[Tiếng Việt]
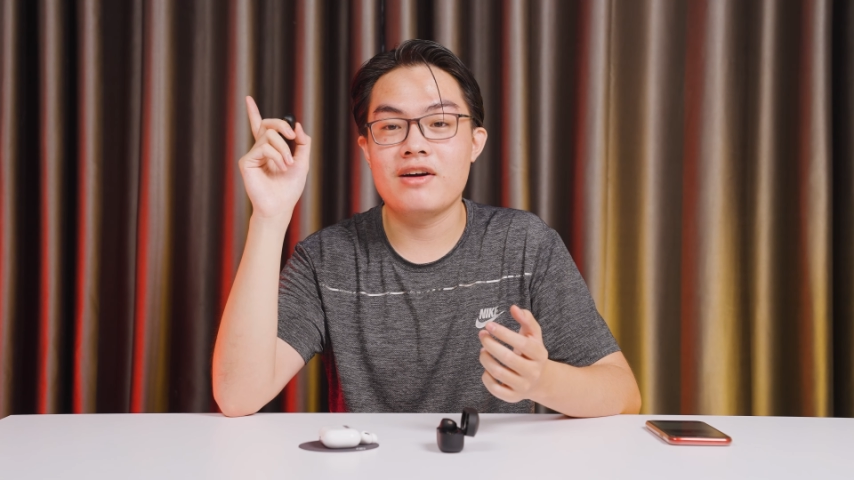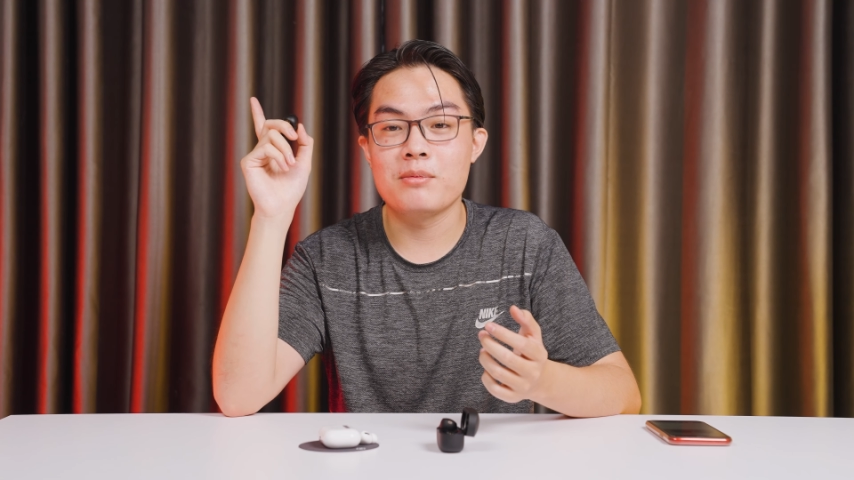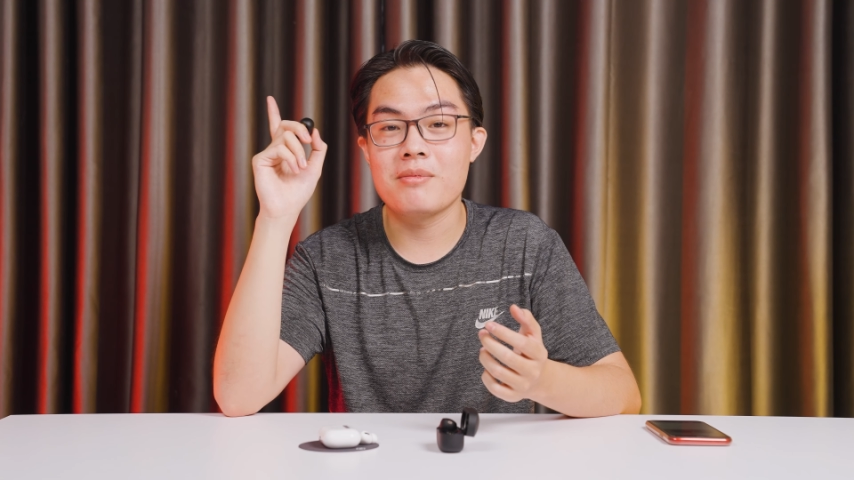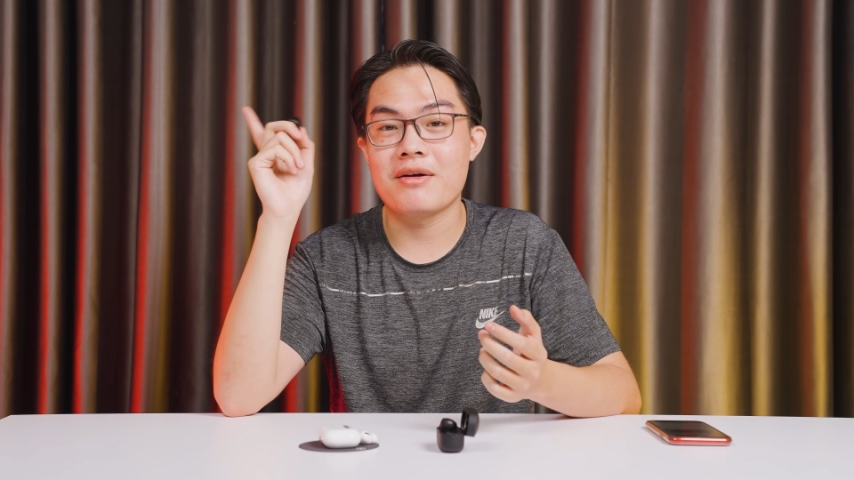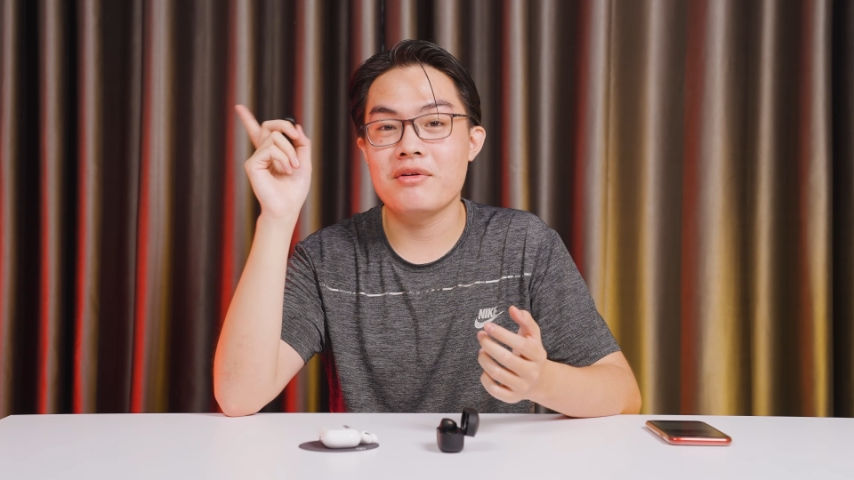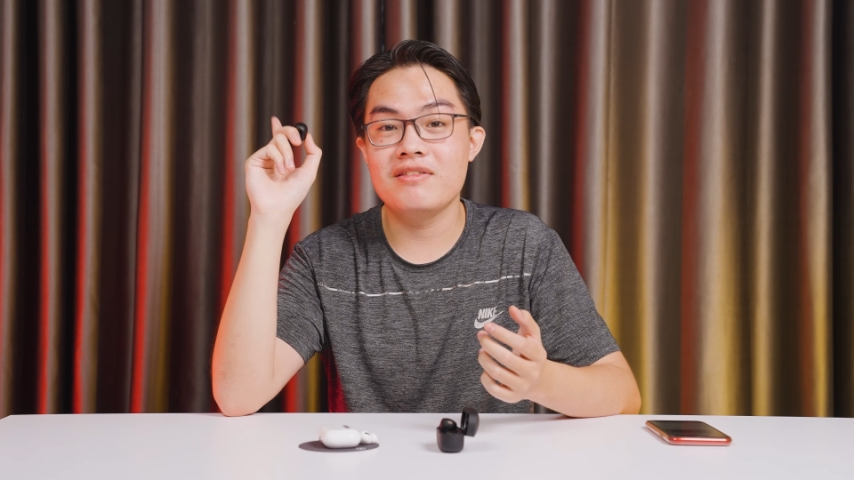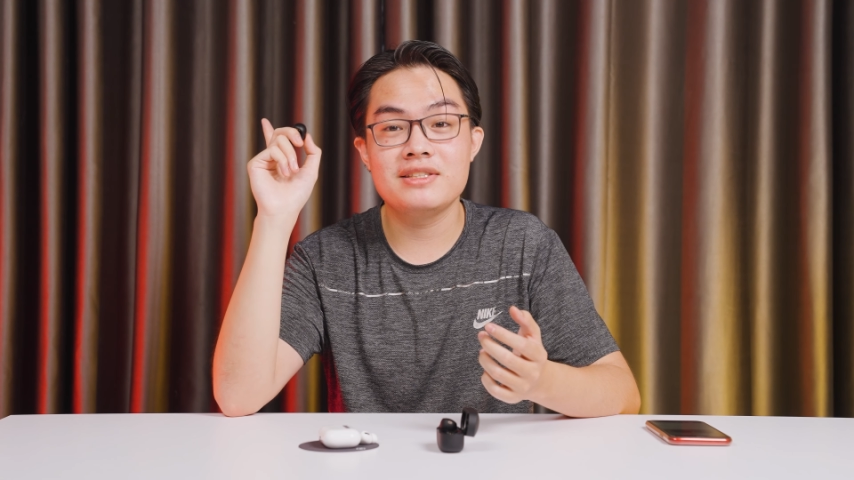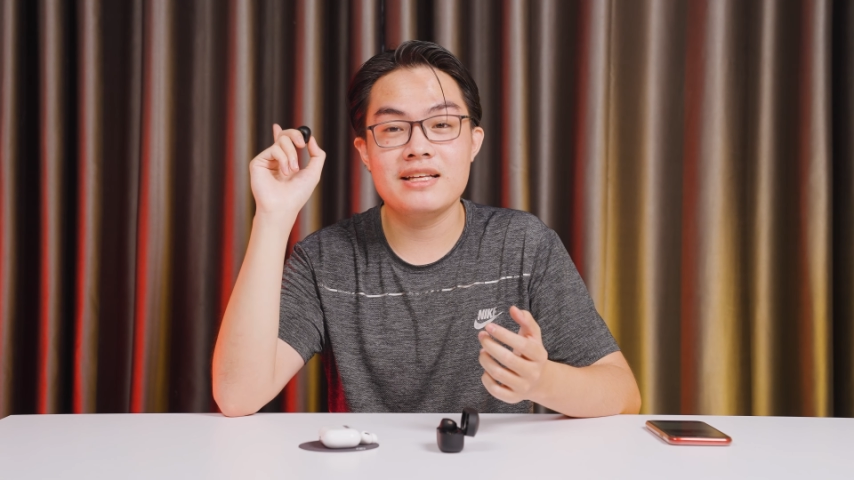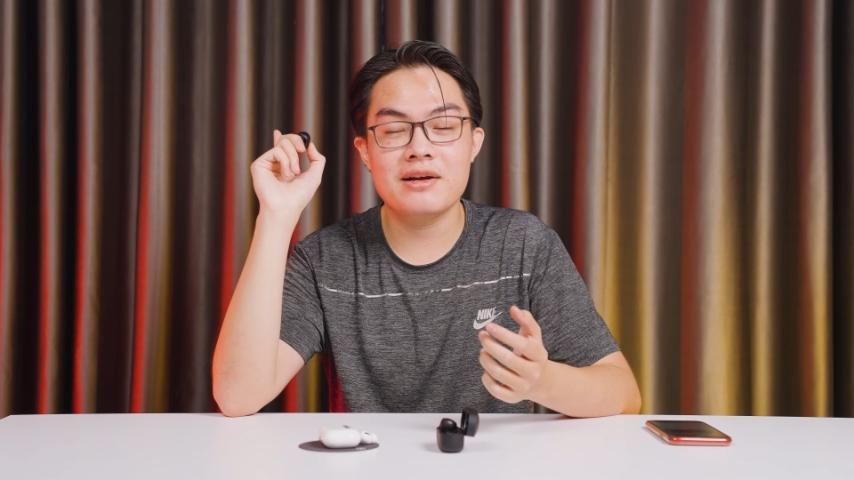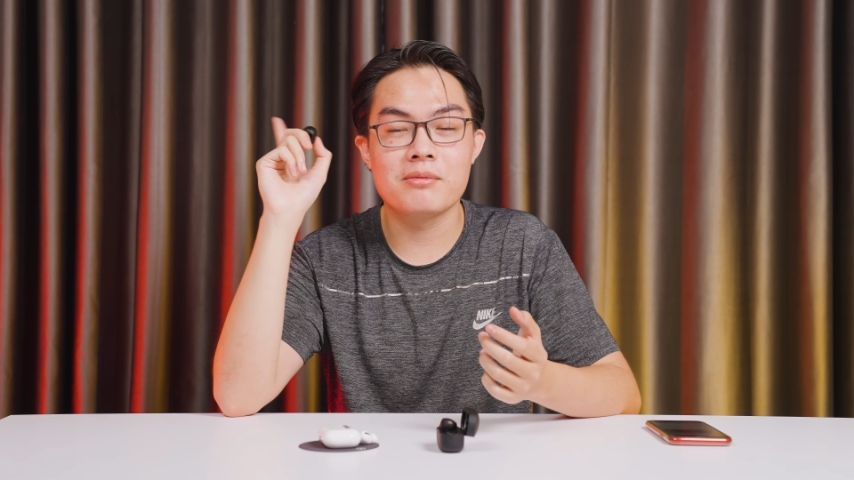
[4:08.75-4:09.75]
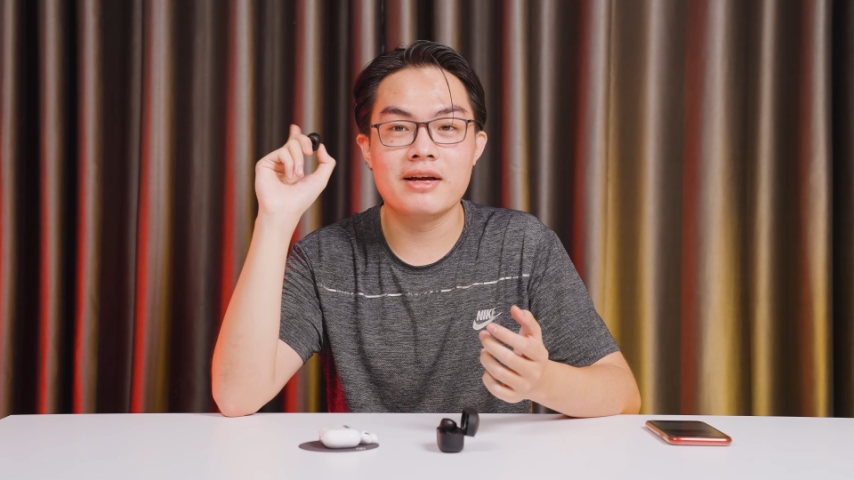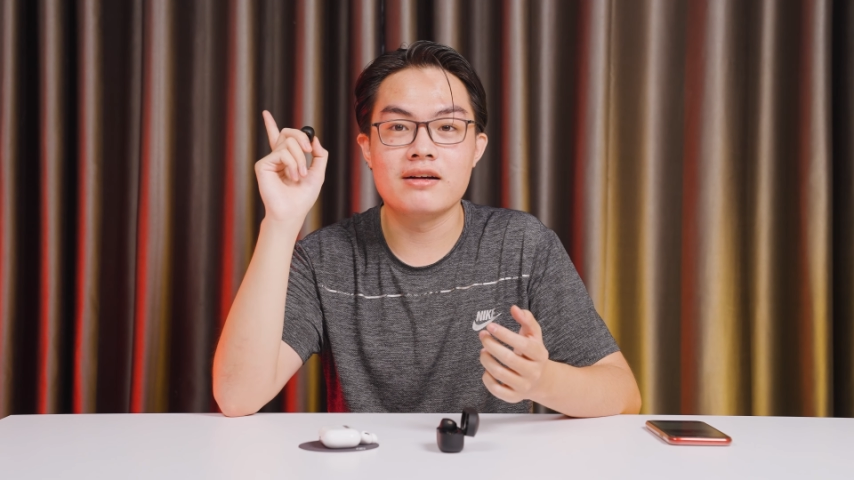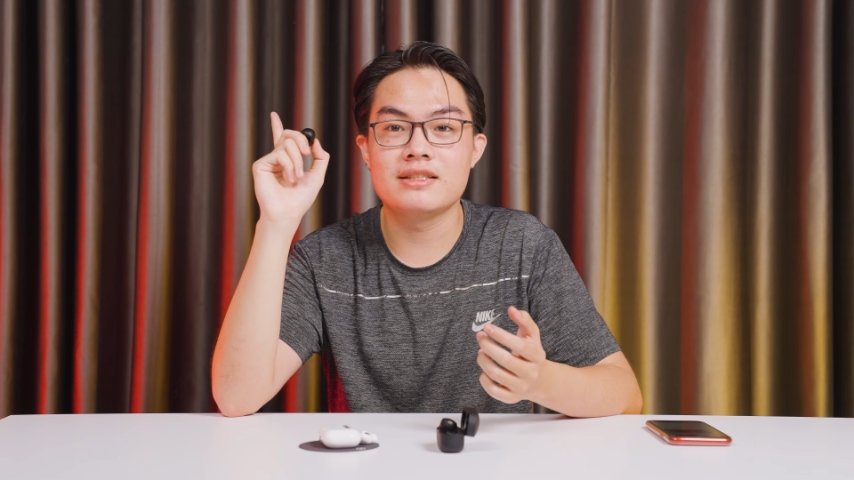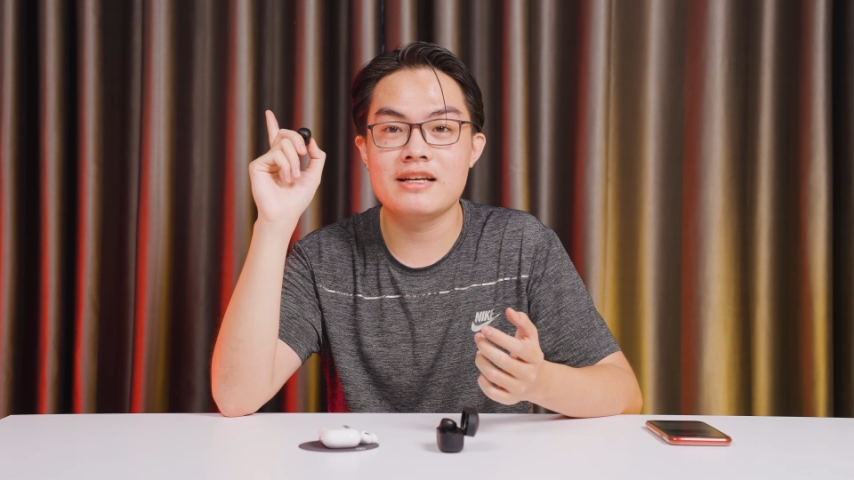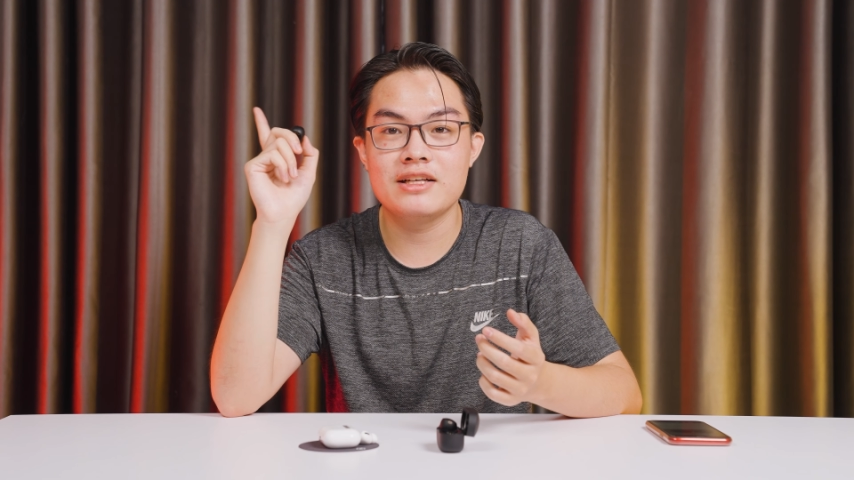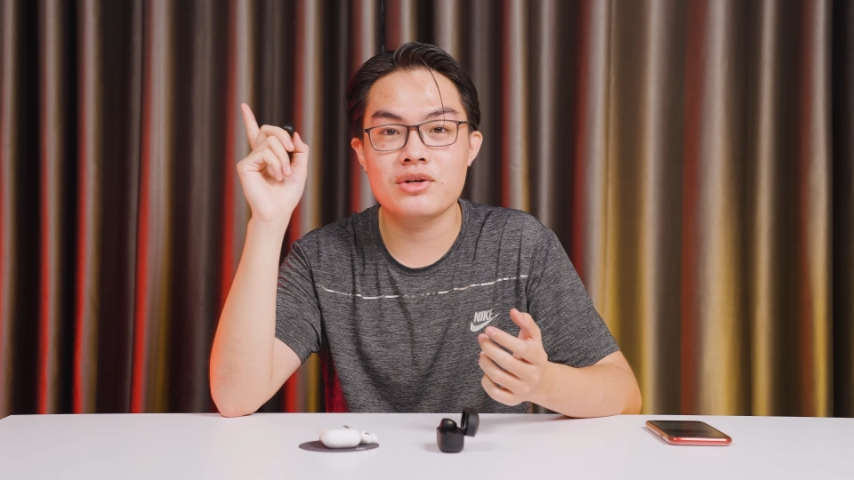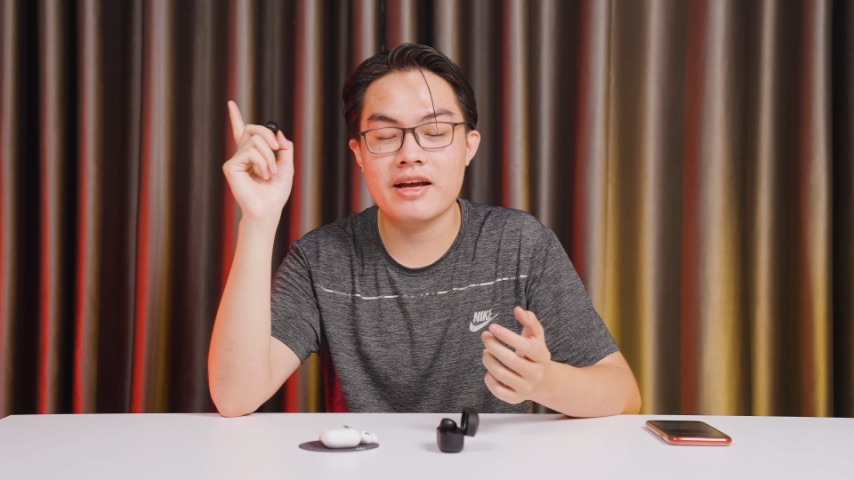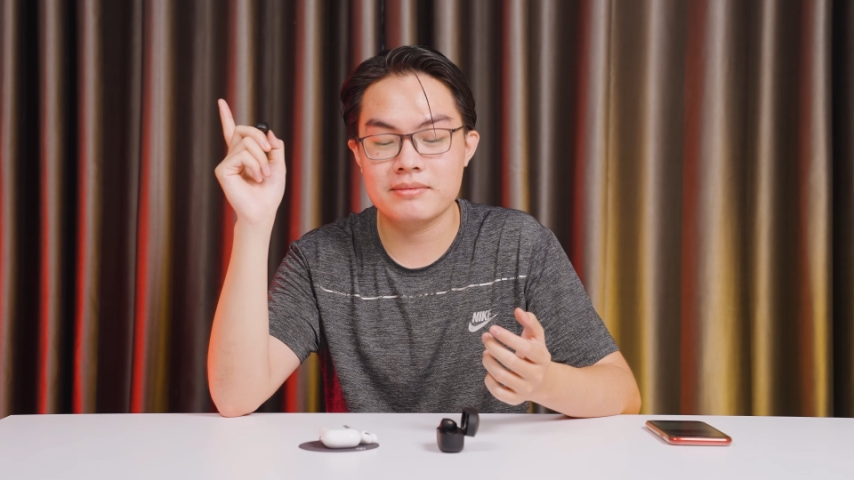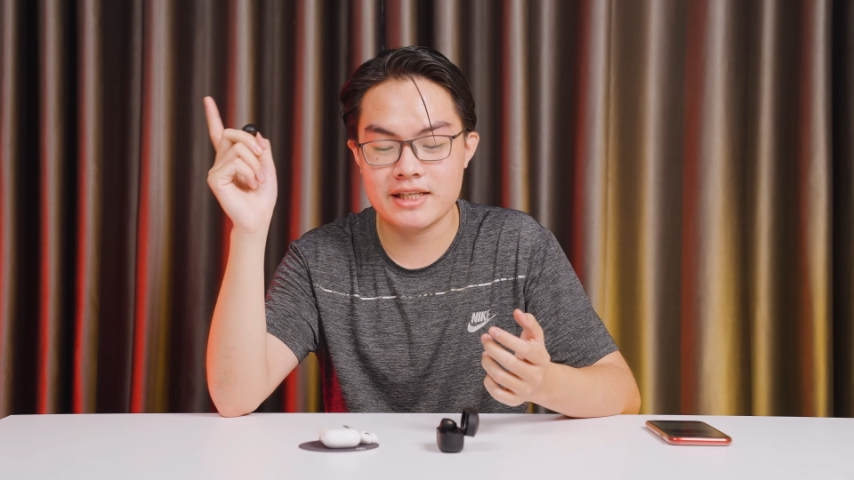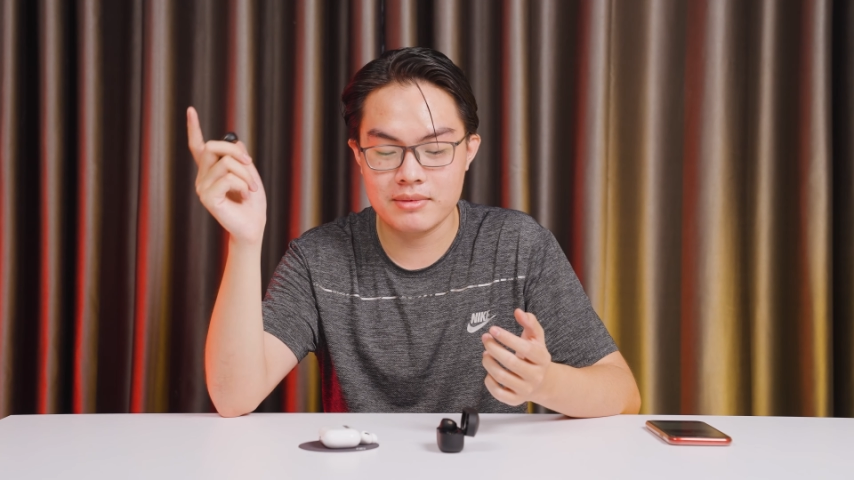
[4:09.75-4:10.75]
và một bài review chi tiết của mình ở trên đây cho anh
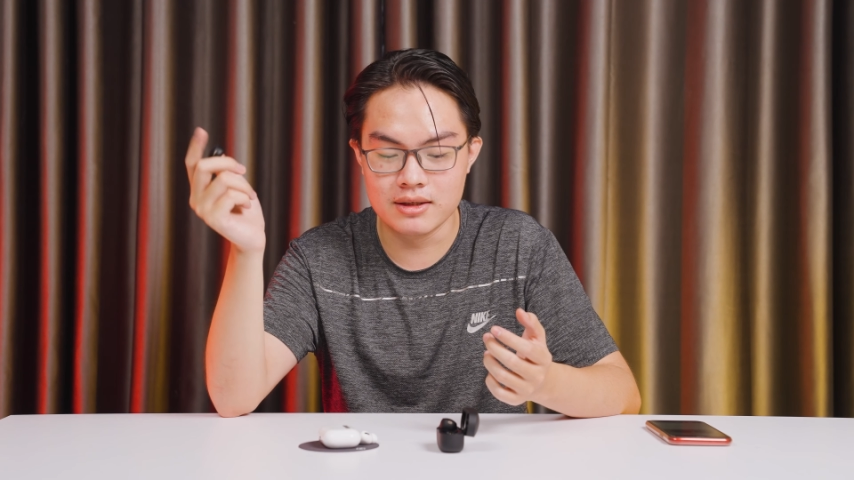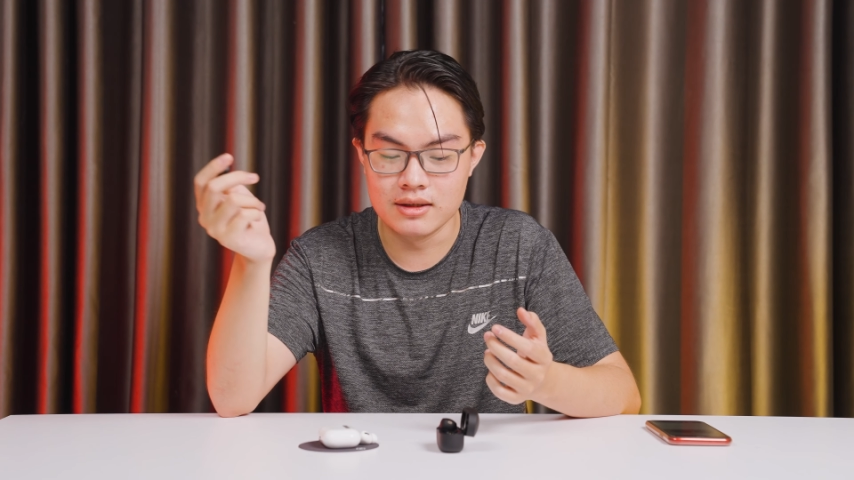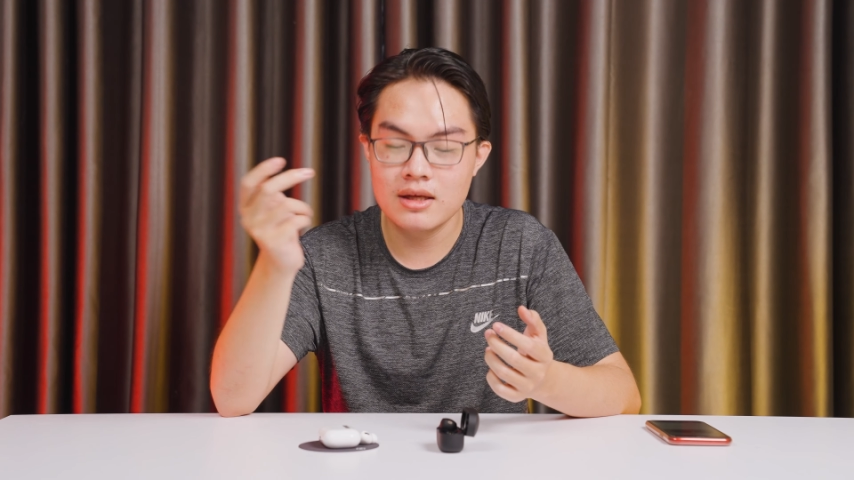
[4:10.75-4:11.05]
em xem thử.